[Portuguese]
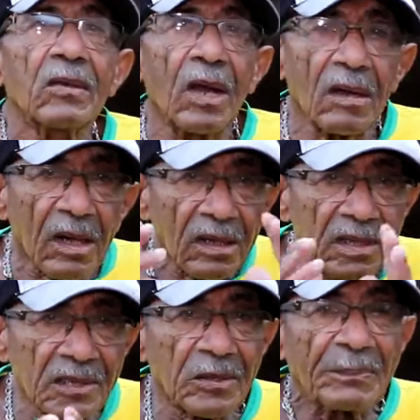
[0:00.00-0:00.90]
eu
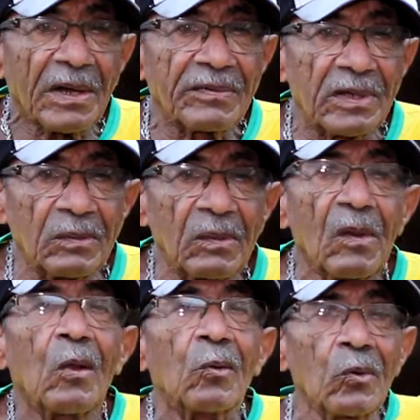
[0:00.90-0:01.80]
agradeço, Pavão,
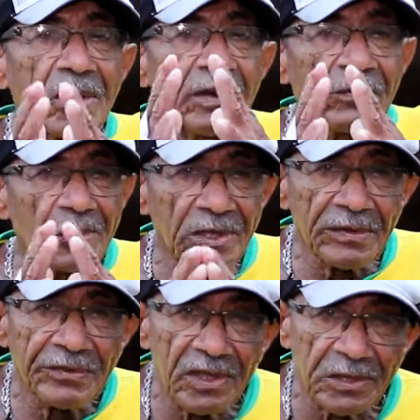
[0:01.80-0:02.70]
o que
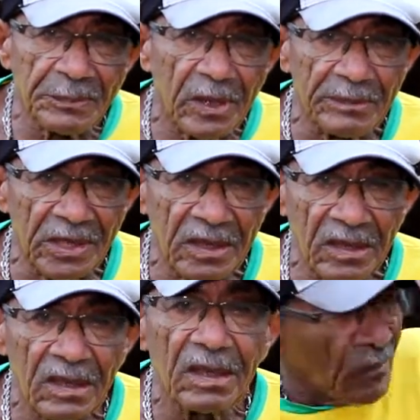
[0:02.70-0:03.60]
você fez para
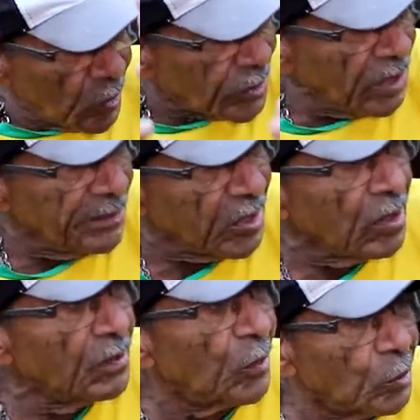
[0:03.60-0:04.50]
mim. Você me
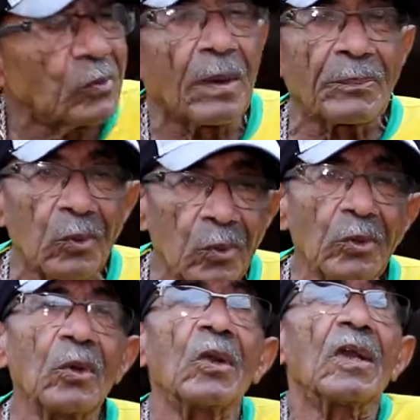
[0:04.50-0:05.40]
deu muito
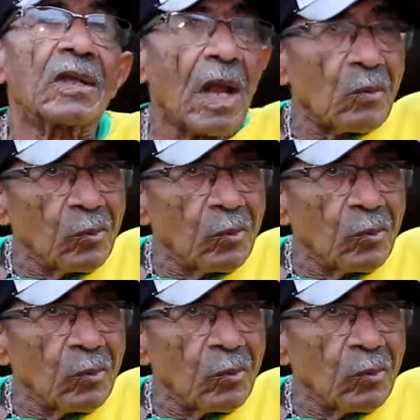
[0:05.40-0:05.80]
apoio na